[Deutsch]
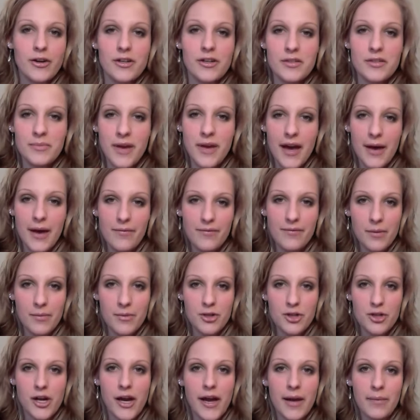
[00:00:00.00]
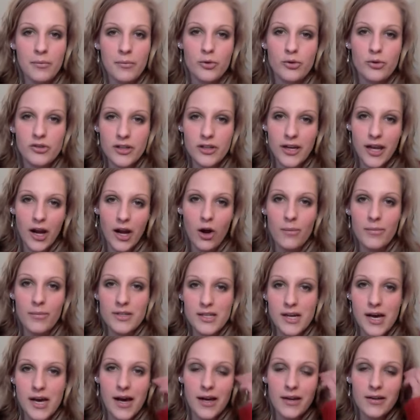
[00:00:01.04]
Ihr könnt es mir einfach mal schreiben unten in den
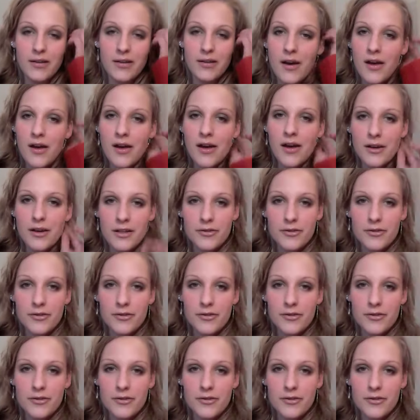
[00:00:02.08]
Kommentaren.